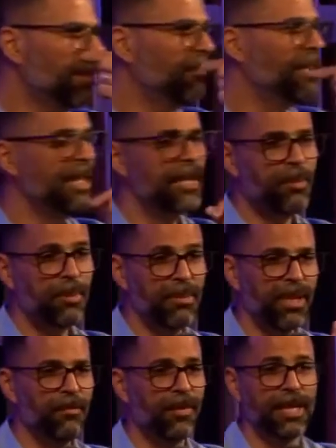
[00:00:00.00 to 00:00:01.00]
Na verdade, a
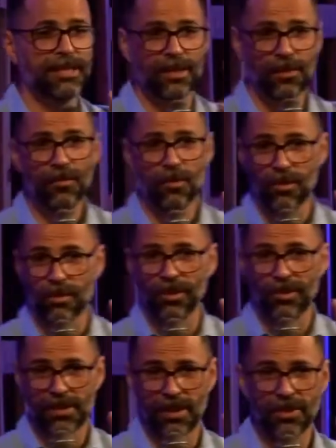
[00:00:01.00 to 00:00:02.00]
primeira frase não ficou com
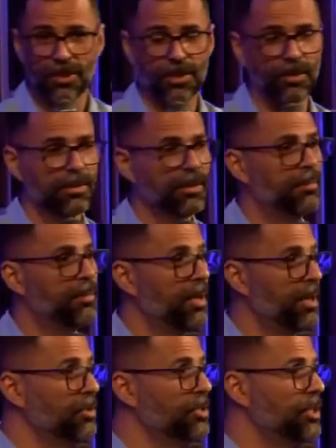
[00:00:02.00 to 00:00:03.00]
muito sentido,
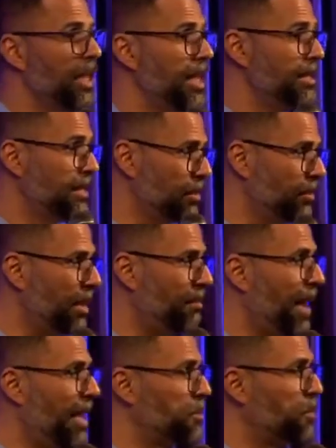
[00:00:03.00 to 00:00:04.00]
porque eu tirei a segunda
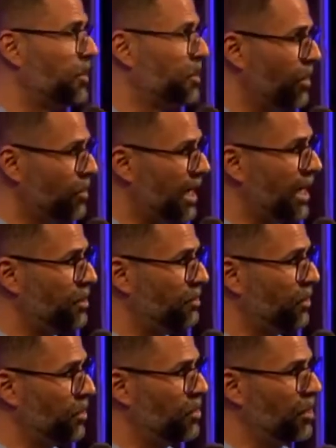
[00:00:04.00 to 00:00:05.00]
parte, porque eu achei o slide
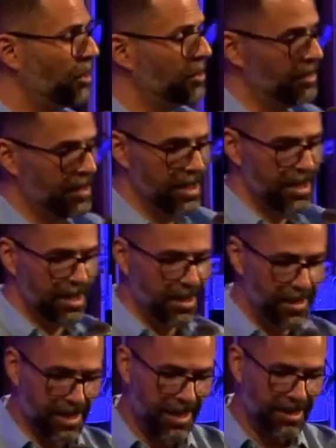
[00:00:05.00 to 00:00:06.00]
muito gordo,
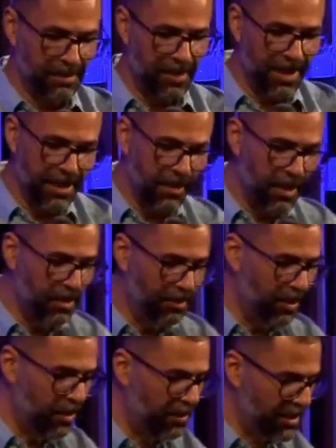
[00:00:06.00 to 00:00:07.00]
e ela se perdeu aí um
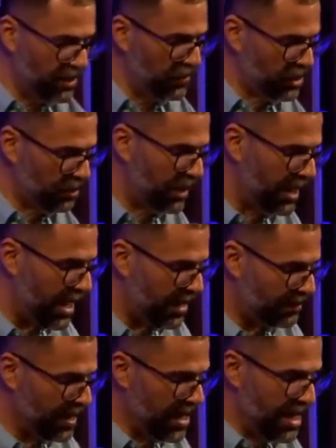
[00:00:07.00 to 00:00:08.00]
pouco, mas eu vou te
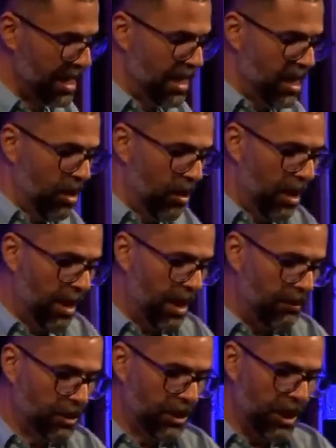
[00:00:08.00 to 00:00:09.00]
explicar.
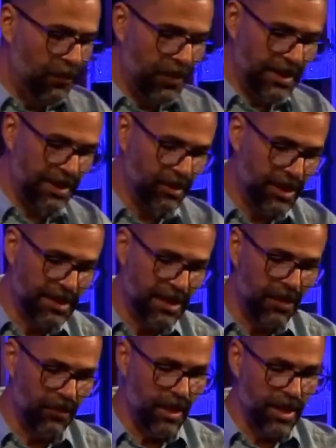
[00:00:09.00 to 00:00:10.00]
É, eu vou tirar o fazendo
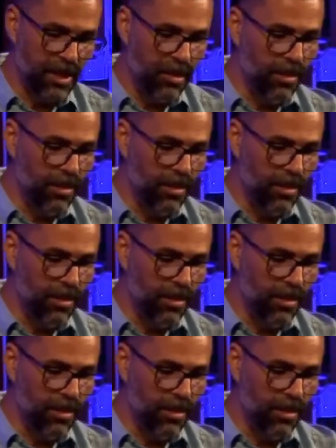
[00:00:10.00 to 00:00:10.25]
assim, vou ler.